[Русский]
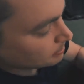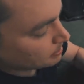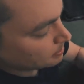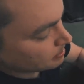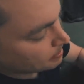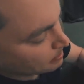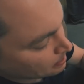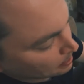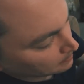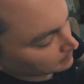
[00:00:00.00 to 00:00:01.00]
но тем не менее
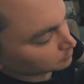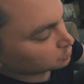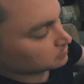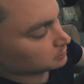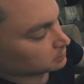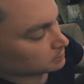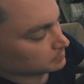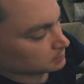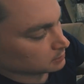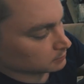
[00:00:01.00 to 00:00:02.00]
она ну, прокрасила. Может, она вообще
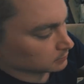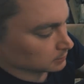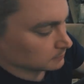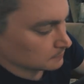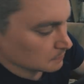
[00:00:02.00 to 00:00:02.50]
стабилизирована.